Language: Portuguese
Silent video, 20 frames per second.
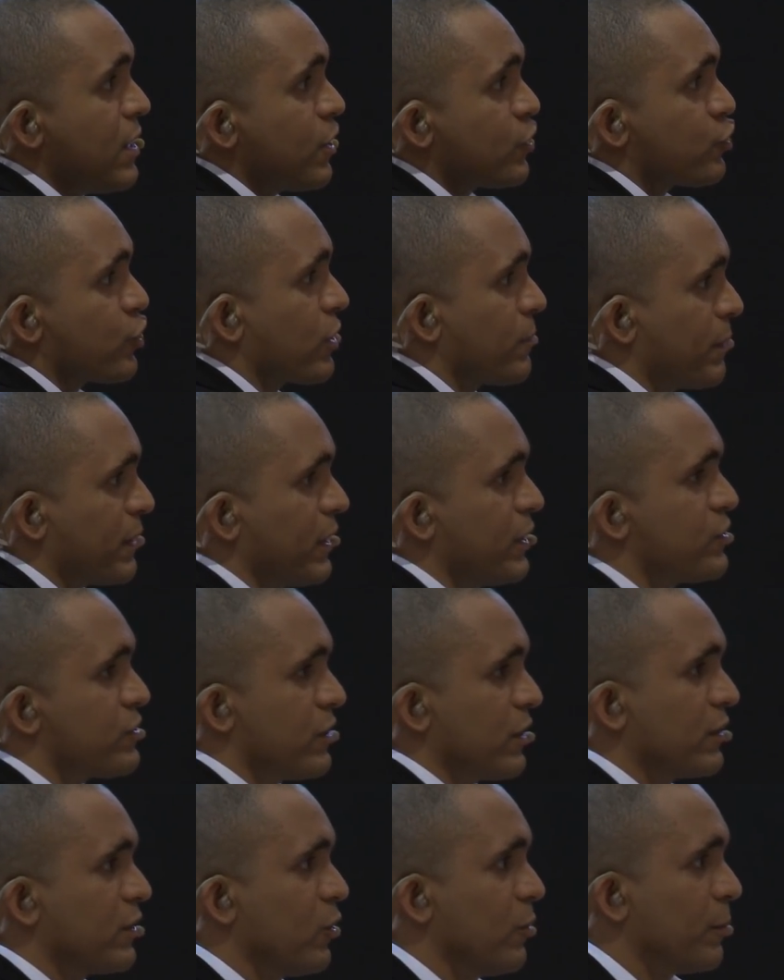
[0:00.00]
Só que para isso
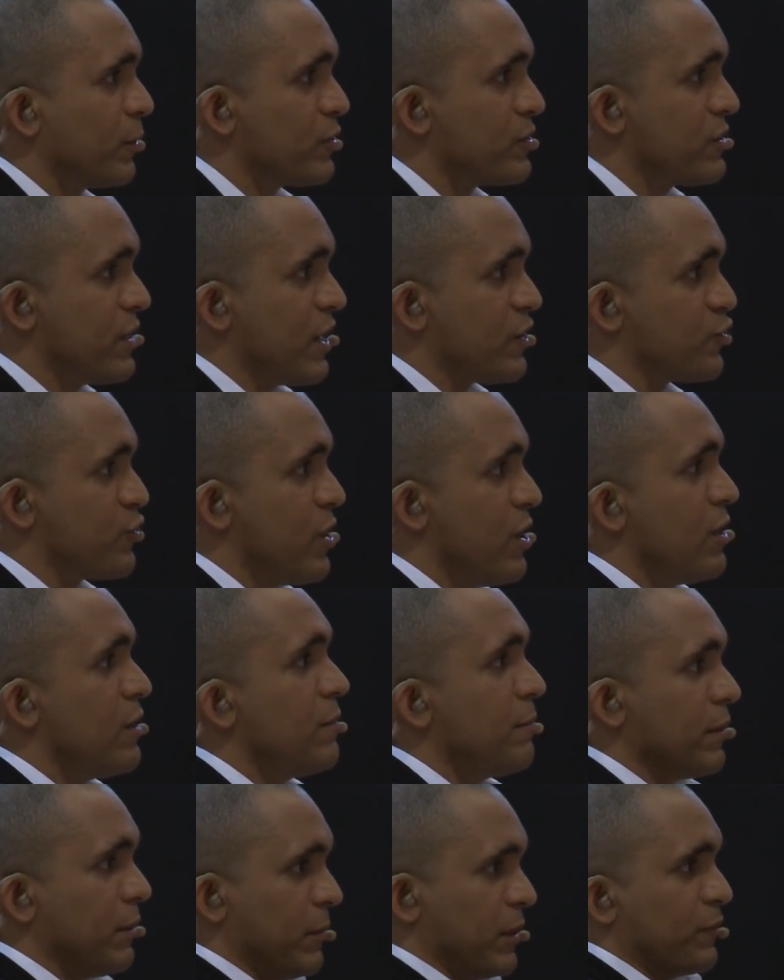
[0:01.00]
tem que ter um processo.
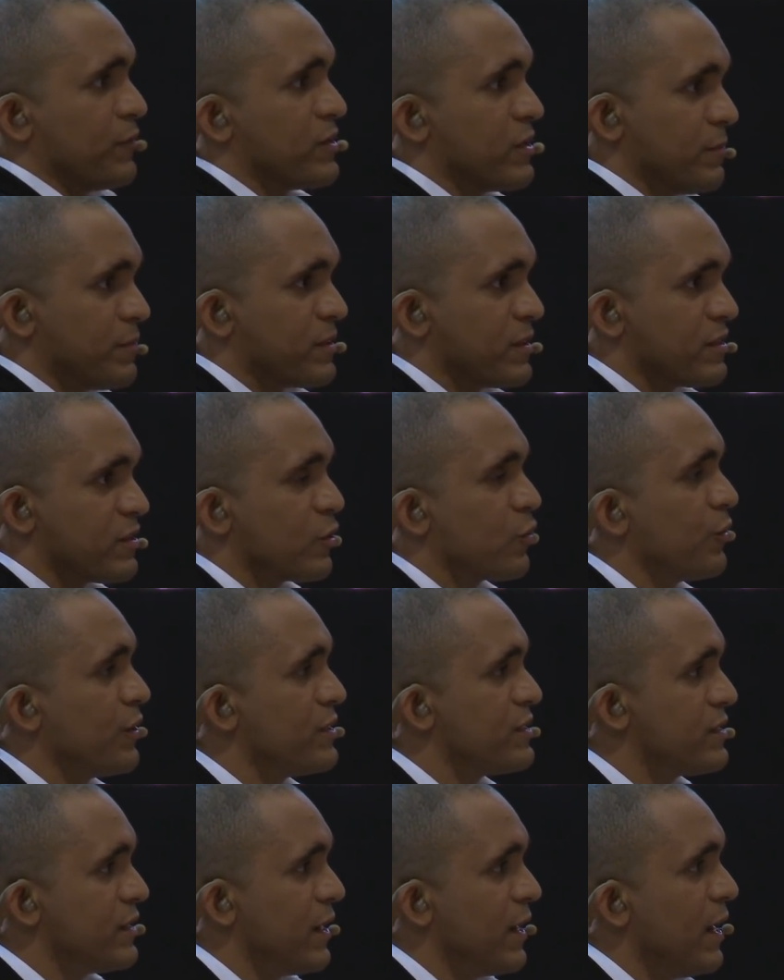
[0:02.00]
Primeiro você precisa se
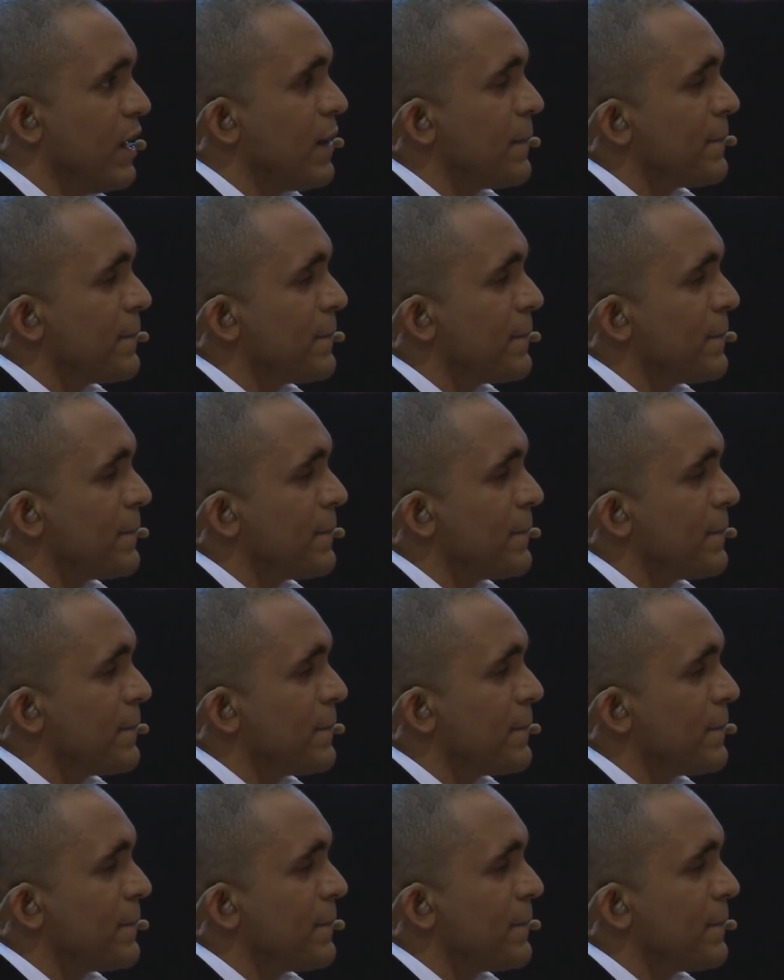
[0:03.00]
conhecer.